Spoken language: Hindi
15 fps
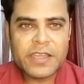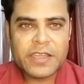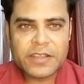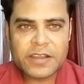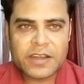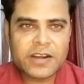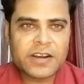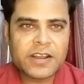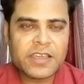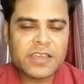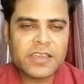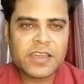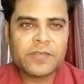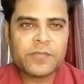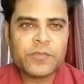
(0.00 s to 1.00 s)
कर
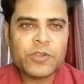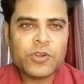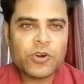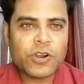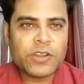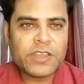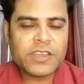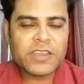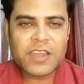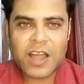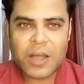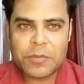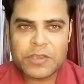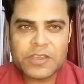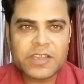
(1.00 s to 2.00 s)
रही है और देखिए
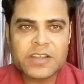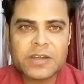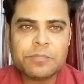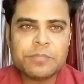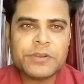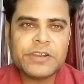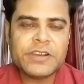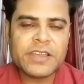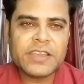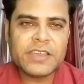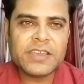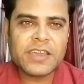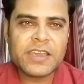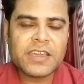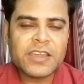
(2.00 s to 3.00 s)
अभी की कंपनी
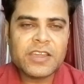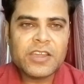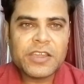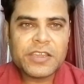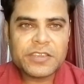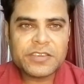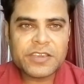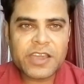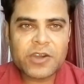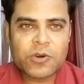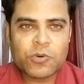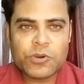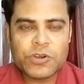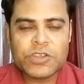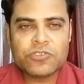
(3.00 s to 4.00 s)
नहीं है यह
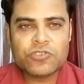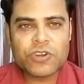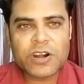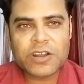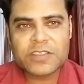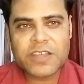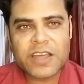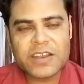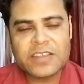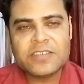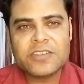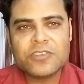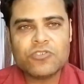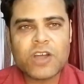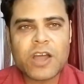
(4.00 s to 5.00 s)
1948
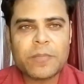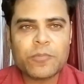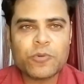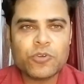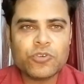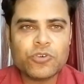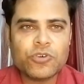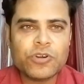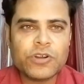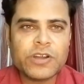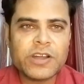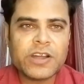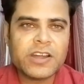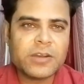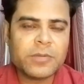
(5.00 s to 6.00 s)
से जो आपको जो
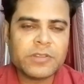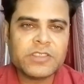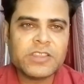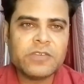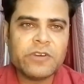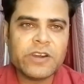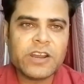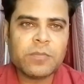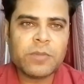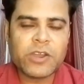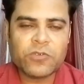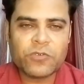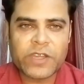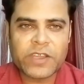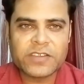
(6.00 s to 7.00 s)
अगरबत्ती वगैरह
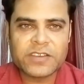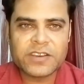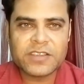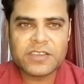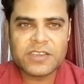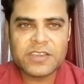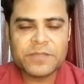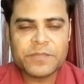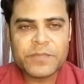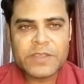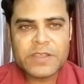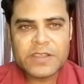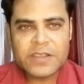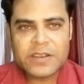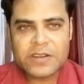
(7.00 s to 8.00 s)
मैन्युफैक्चरिंग की
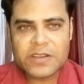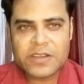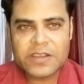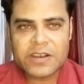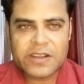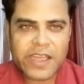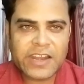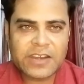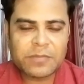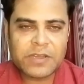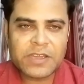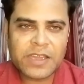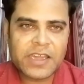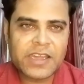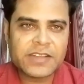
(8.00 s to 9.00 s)
लाइन
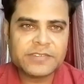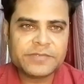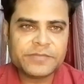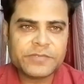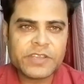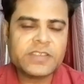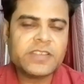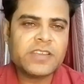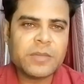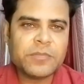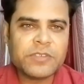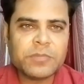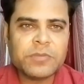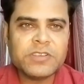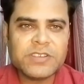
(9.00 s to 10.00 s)
में है जैसा कि
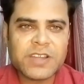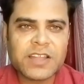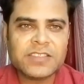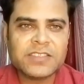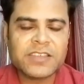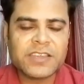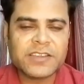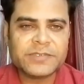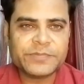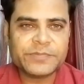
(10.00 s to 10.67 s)
हम सभी जानते हैं